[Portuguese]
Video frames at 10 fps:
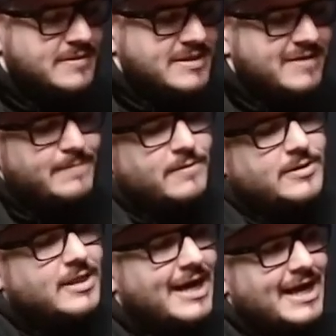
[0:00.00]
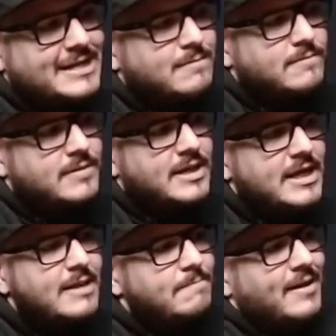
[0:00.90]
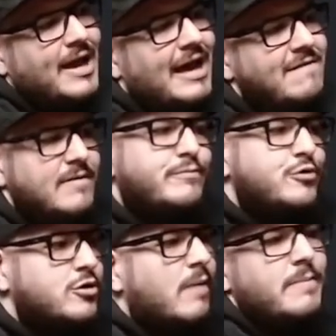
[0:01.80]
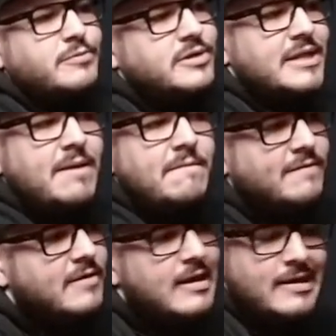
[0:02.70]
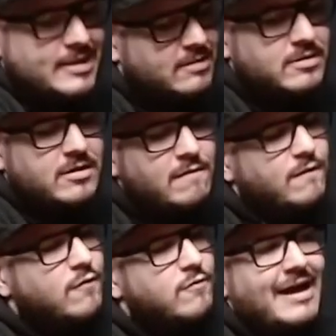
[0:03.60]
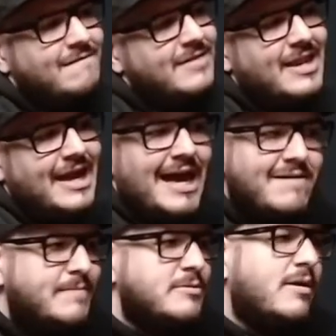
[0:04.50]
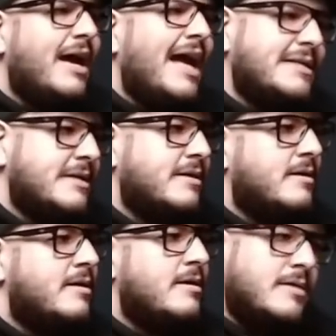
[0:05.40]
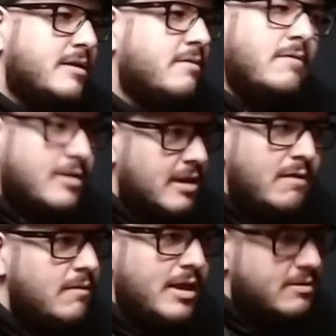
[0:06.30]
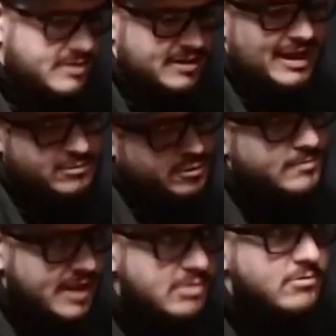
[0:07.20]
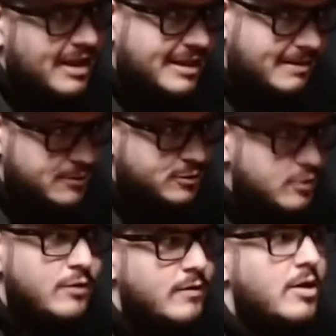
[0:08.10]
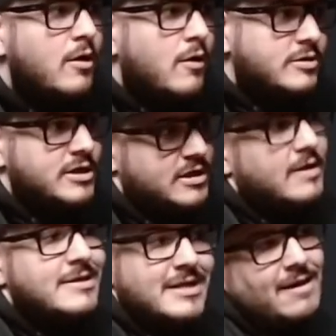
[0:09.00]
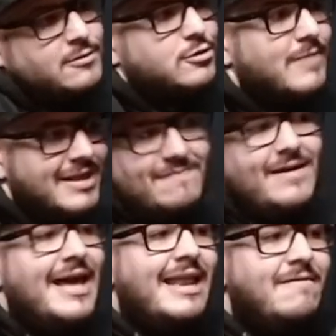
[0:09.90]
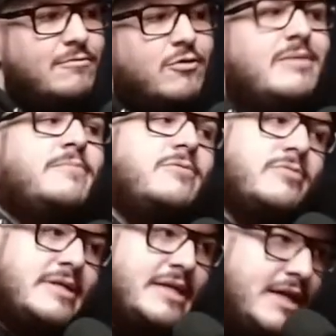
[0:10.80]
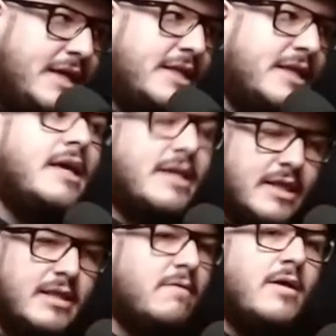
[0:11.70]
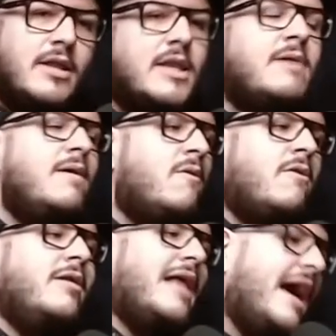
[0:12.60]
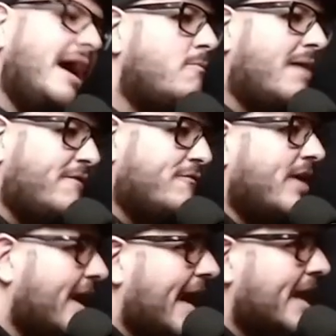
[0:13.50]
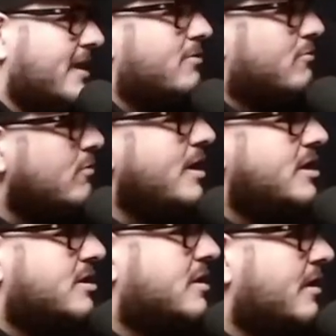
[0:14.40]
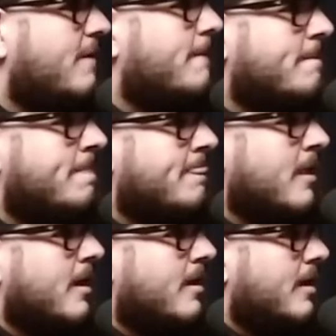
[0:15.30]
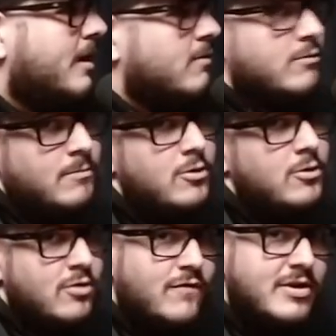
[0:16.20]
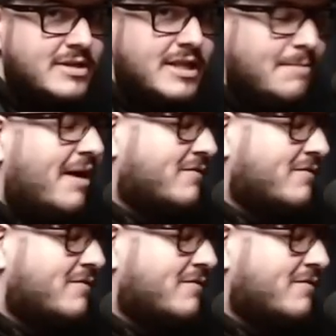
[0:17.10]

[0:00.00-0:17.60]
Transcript: Você passava na porta da casa da menina, pegava, ia pro shopping, pro cinema, tal, tal, tal, voltava, entregava e ia pra sua casa. Uhum. Entendeu? Não, querido, você tá dormindo lá da pessoa, ou seja, você tá acostumado a ver ela toda produzida, bonita, entendeu? Tá bonita. Não é acordar com bafo na cara, tem tudo isso, entendeu? É, não, não tô falando que você tem